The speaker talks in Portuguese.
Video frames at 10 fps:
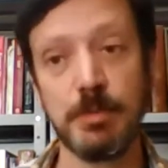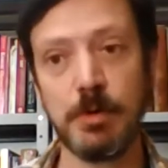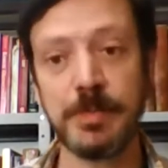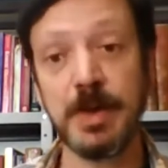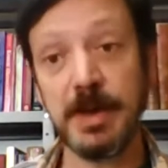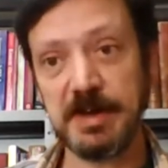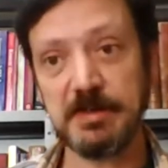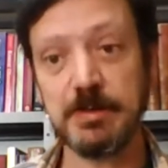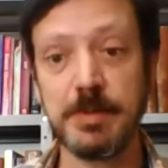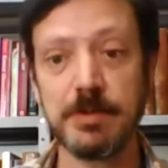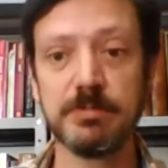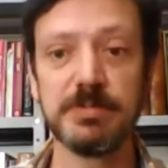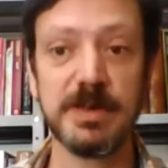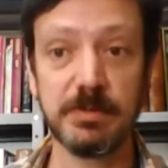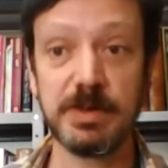Bom, essa é uma
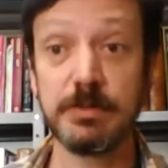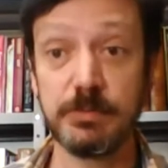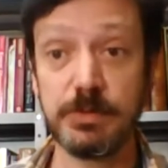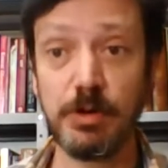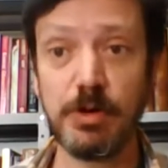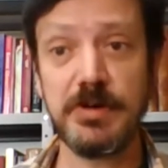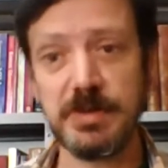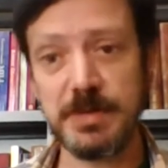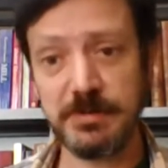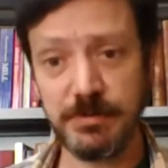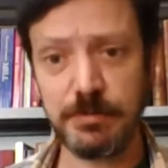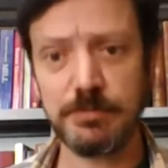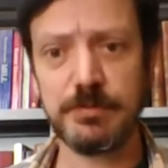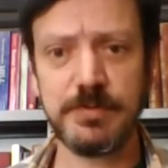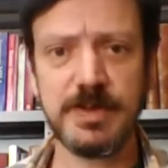pergunta não tanto de lógica, mas de
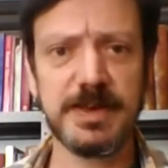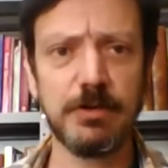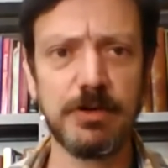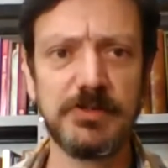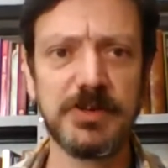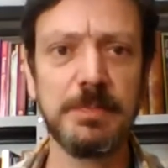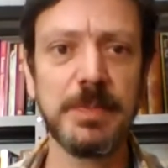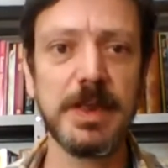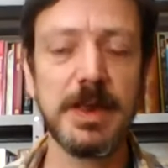filosofia da lógica.